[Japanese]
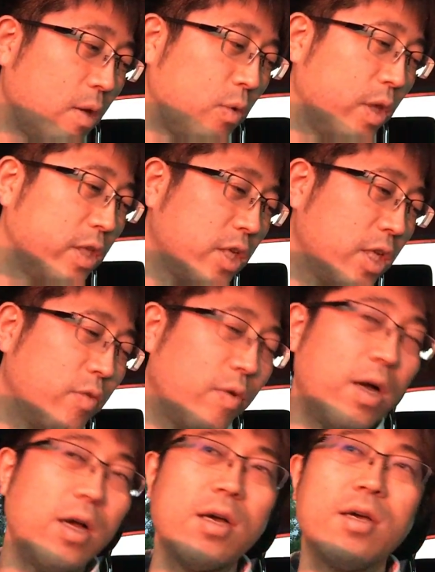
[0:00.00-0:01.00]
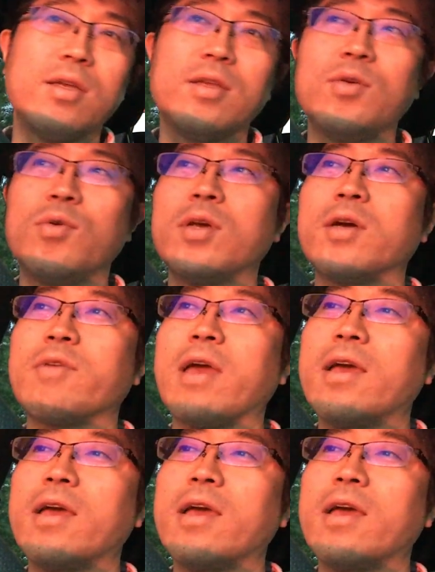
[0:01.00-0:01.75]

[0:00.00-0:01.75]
お姉ちゃんにはよんひゃく